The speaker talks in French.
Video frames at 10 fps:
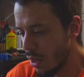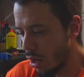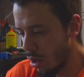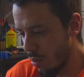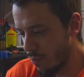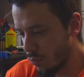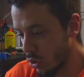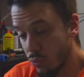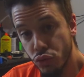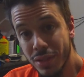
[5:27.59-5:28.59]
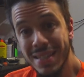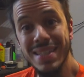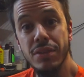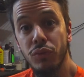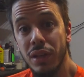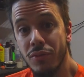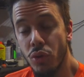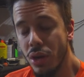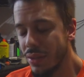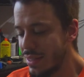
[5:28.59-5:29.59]
euh, comme je vous dis, si vous voulez
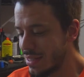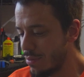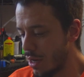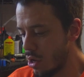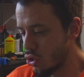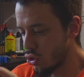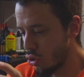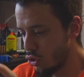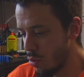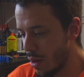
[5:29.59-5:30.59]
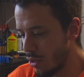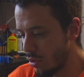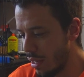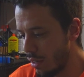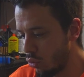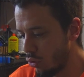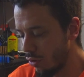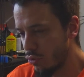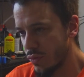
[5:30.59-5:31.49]
voir des images de bike de la Hero 9,